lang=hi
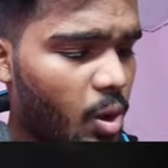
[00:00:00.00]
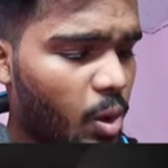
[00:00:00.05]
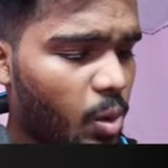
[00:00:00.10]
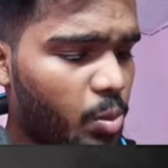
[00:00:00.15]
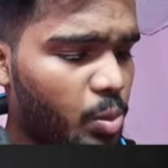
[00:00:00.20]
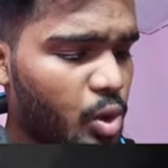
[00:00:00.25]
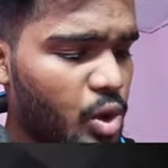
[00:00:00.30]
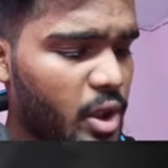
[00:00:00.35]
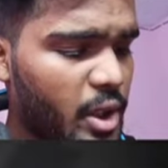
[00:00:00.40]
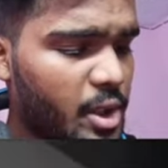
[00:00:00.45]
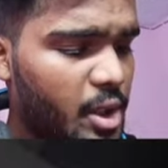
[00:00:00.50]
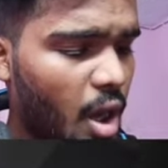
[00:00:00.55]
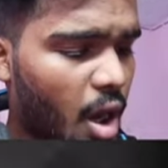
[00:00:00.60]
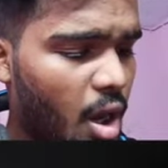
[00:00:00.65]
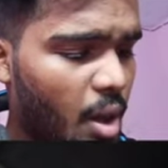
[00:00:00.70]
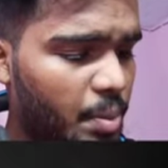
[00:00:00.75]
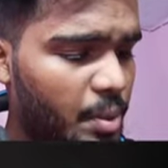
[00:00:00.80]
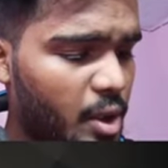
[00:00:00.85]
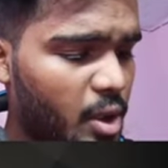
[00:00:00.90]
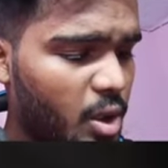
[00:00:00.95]
और मुझे
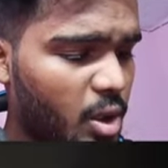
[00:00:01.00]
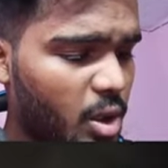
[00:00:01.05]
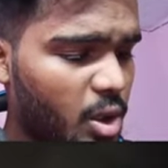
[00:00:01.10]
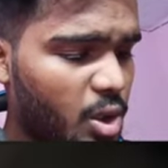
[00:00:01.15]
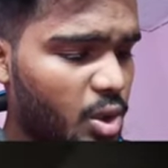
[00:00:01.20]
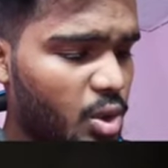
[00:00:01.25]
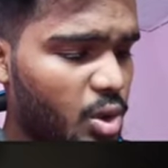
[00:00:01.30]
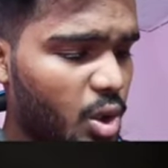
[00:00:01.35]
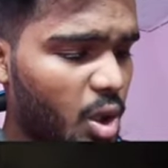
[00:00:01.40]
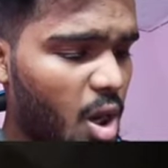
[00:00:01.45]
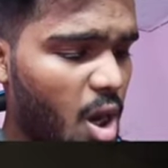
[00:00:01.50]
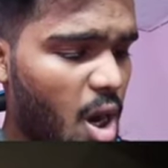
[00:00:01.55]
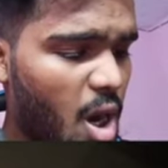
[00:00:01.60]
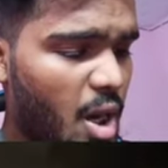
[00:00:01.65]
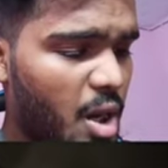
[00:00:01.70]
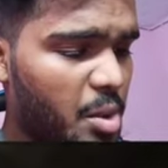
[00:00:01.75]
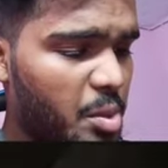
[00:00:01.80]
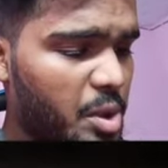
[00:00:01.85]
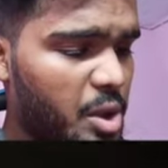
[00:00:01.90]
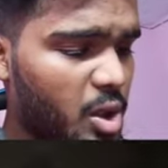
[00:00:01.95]
यहाँ पे देखना कितने
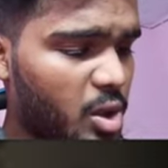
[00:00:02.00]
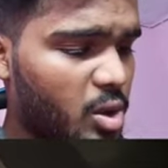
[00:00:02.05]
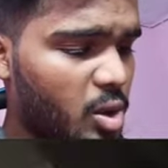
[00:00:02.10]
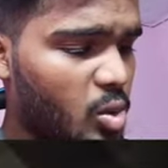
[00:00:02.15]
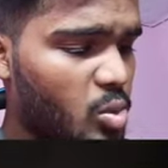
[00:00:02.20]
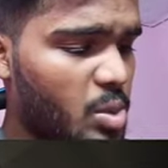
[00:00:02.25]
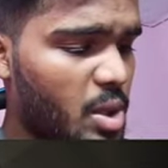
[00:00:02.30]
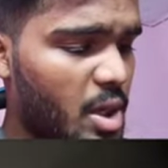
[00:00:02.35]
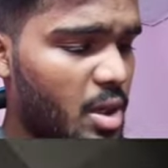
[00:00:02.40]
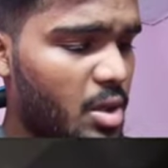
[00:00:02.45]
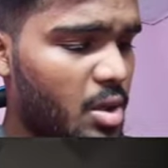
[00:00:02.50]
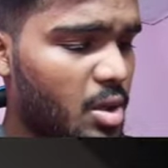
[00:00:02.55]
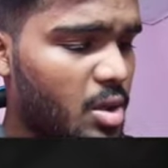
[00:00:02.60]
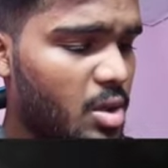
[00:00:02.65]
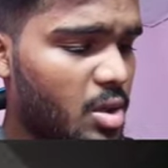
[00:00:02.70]
एंड में जाता हूँ मैं